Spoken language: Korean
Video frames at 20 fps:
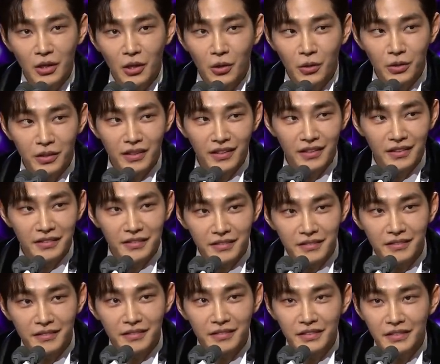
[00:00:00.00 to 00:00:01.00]
어, 이렇게
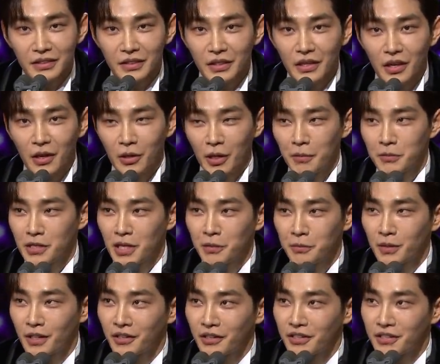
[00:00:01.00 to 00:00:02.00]
아,
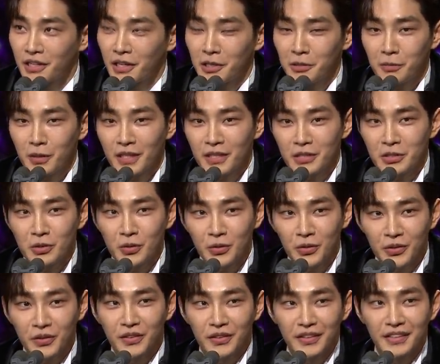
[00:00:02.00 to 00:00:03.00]
감사합니다. 이렇게 상을 받아서
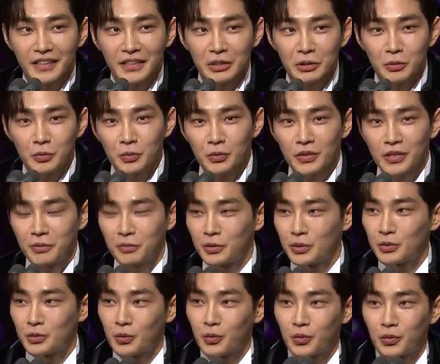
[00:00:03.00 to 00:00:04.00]
네, 너무
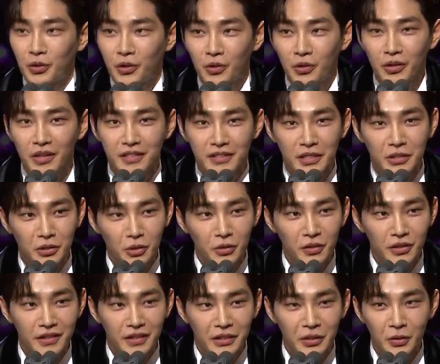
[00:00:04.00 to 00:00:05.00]
기분이 좋고요. 굉장히
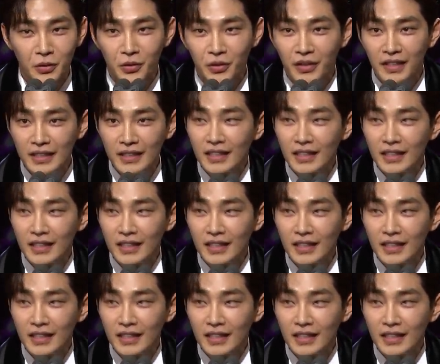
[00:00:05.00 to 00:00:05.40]
떨리네요.